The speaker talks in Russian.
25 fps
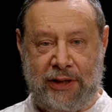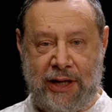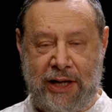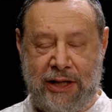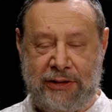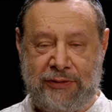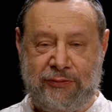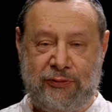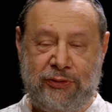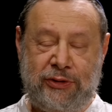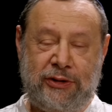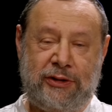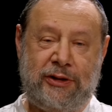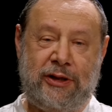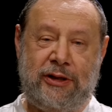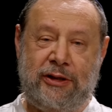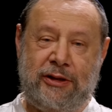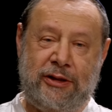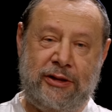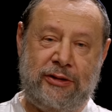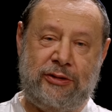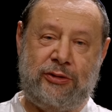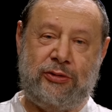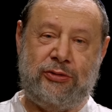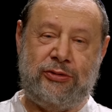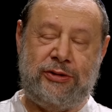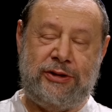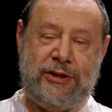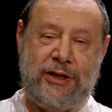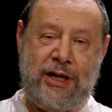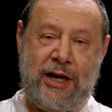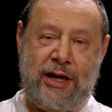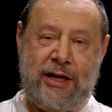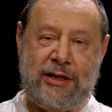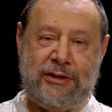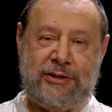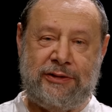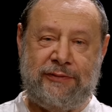Здравствуйте, дорогие
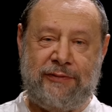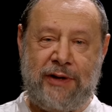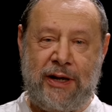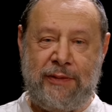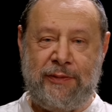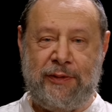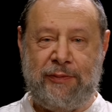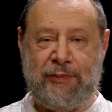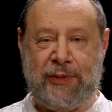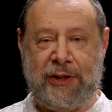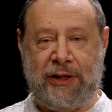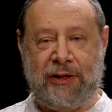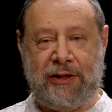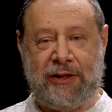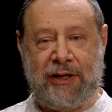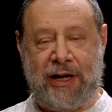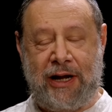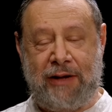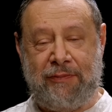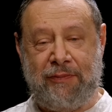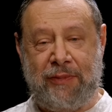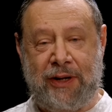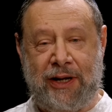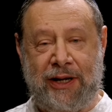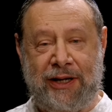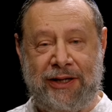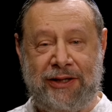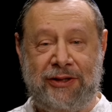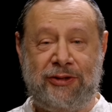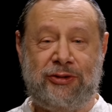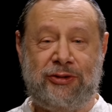друзья! С вами программа